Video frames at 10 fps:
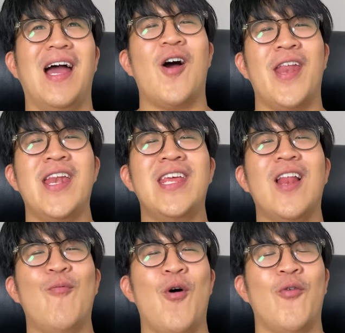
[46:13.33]
ก่อนหน้า
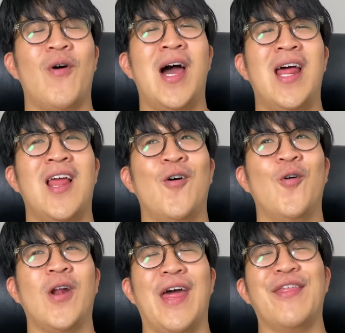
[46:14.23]
นี้เราบ่นว่า
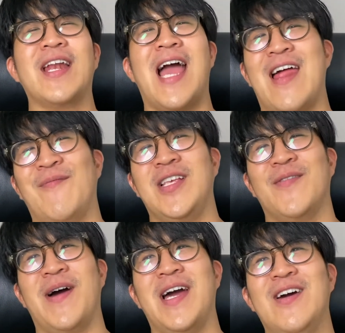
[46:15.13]
เราโดนแคนเซิลงานไป
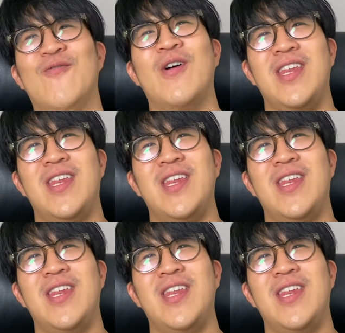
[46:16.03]
ใช่ปะวัน